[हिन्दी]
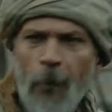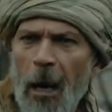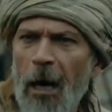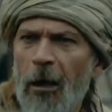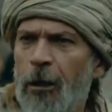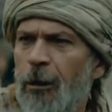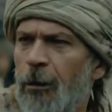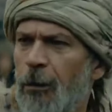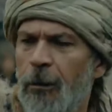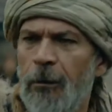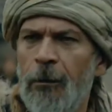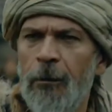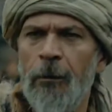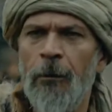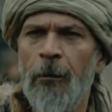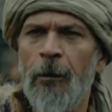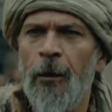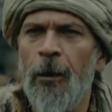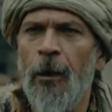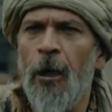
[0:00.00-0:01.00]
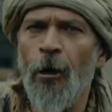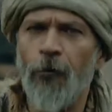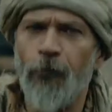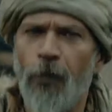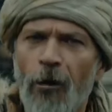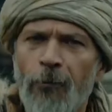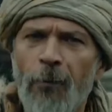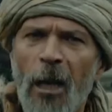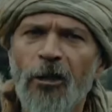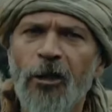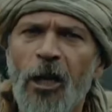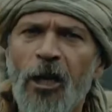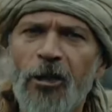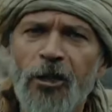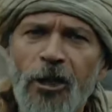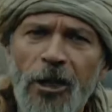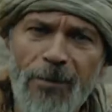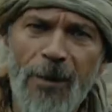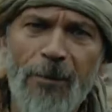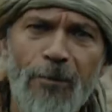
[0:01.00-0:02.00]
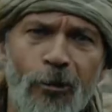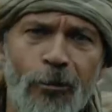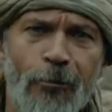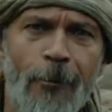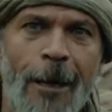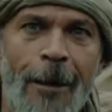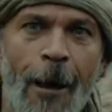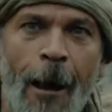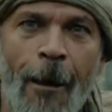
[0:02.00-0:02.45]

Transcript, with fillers: मुसलमानों को डरना जेब देता